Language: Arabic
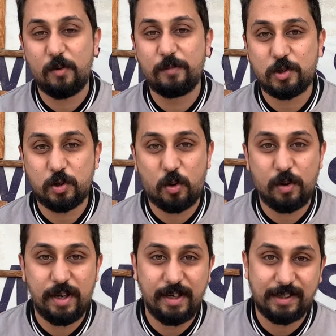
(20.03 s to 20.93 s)
وبنشكر
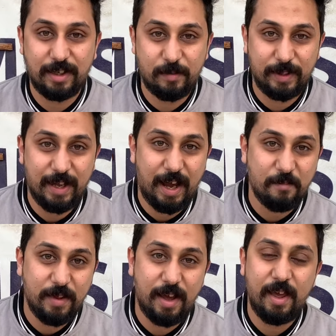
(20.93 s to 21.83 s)
كل الناس اللي
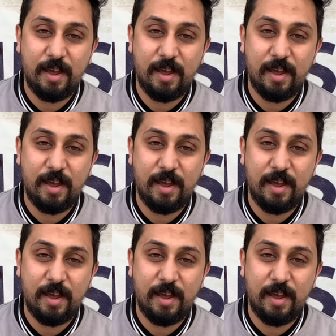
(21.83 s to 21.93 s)
بتدعمنا